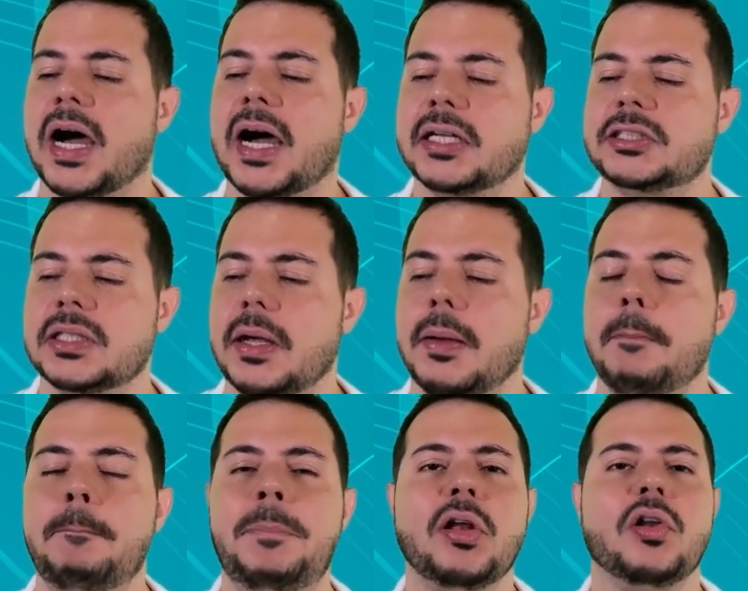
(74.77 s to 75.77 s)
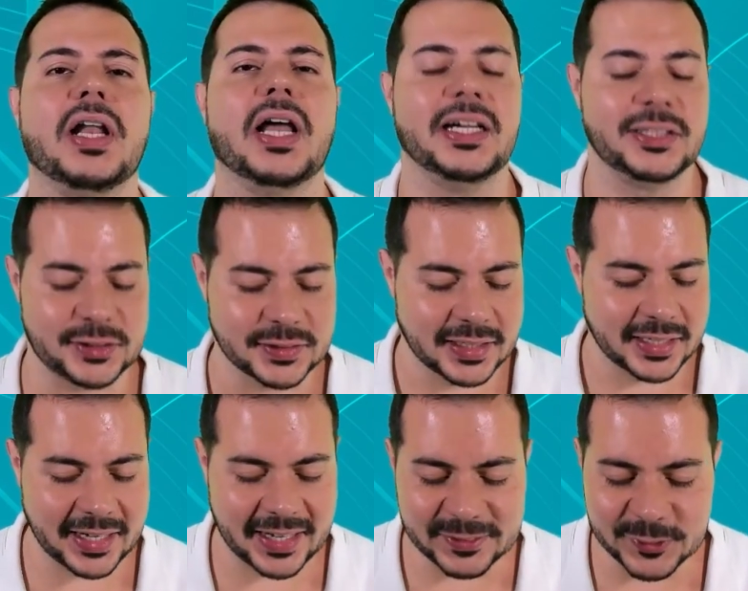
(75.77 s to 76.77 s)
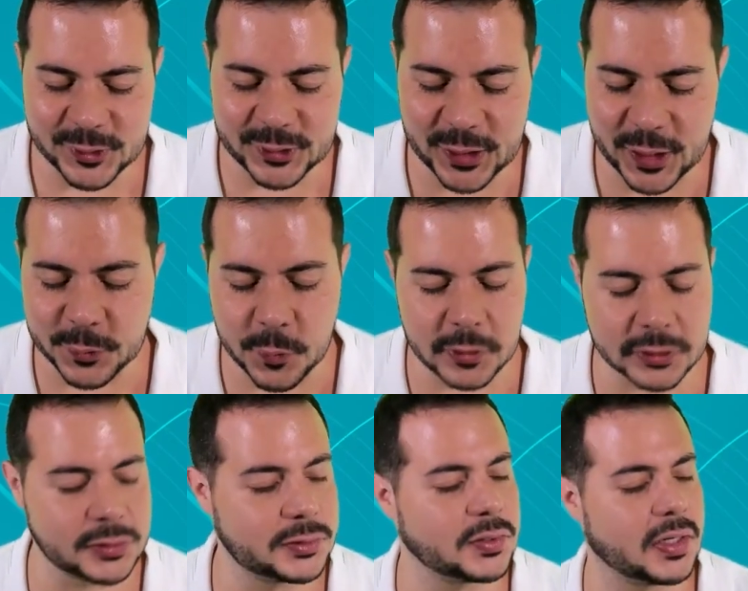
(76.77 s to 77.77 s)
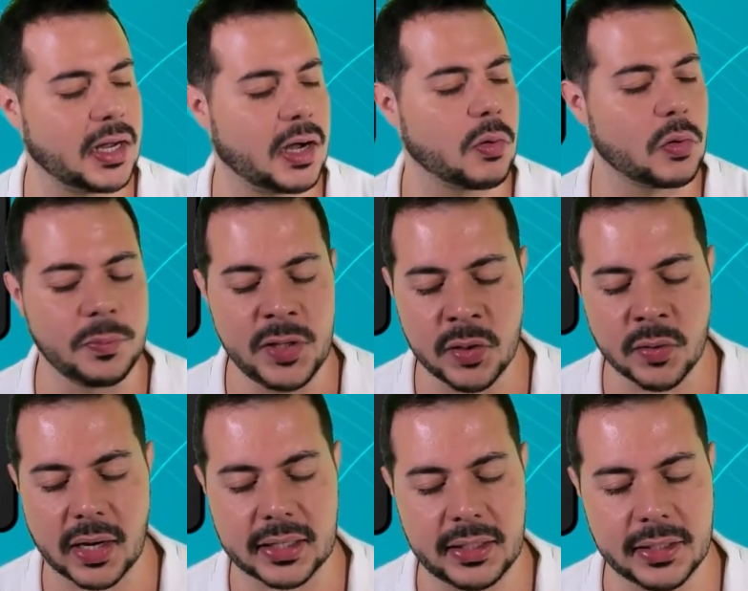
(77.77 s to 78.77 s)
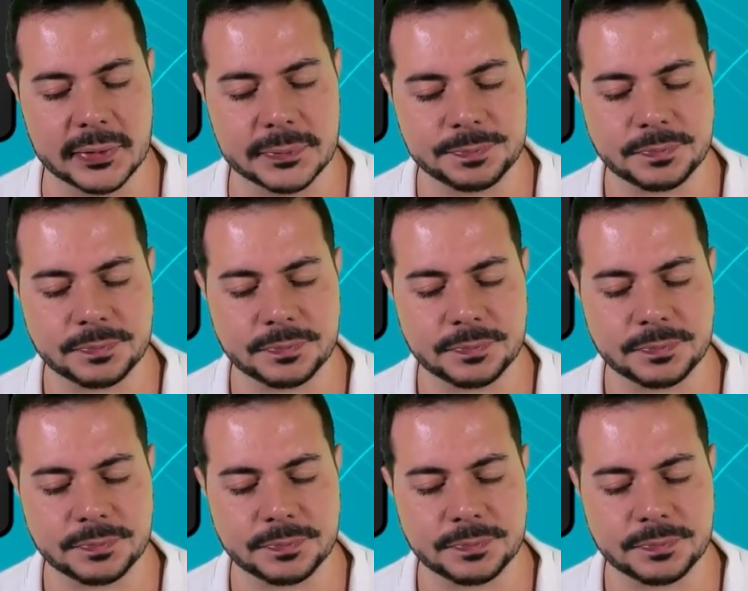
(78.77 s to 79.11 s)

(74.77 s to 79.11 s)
as pílulas né, do direito constitucional comigo aqui.